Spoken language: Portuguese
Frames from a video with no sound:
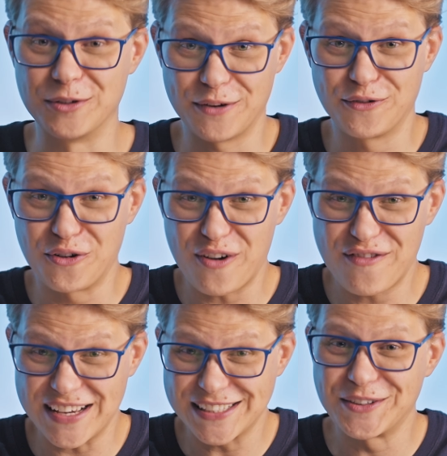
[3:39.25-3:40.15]
O servidor vai
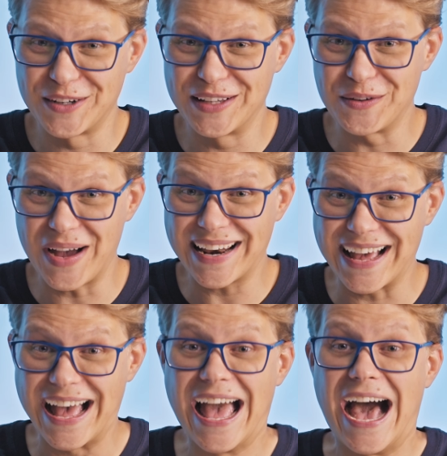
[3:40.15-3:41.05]
ficar segurando
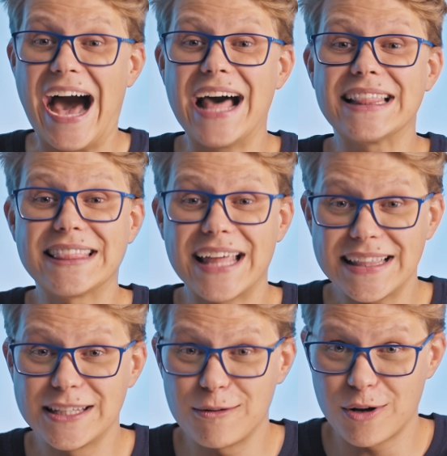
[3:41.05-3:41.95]
ela
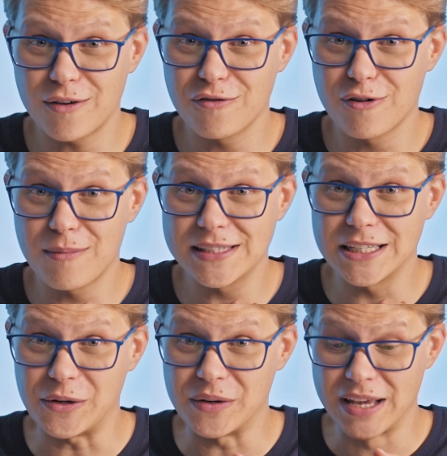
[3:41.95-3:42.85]
até ter uma nova
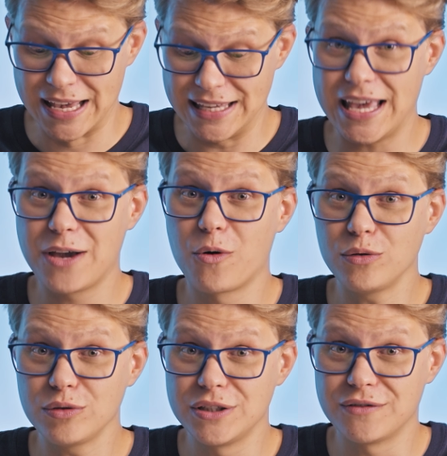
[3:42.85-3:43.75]
informação. E aí,
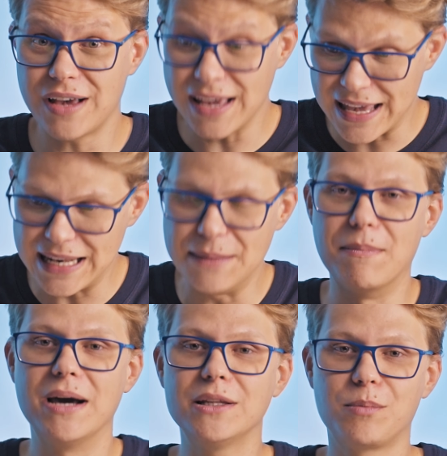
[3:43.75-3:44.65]
quando tiver, ele
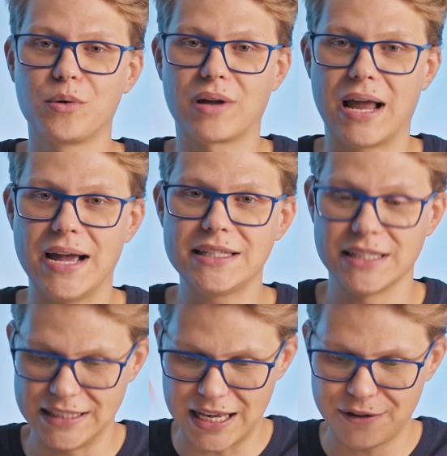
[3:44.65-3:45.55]
manda para o client
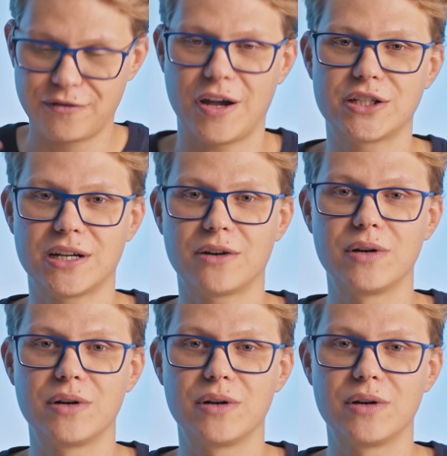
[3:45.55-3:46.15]
e aí fecha a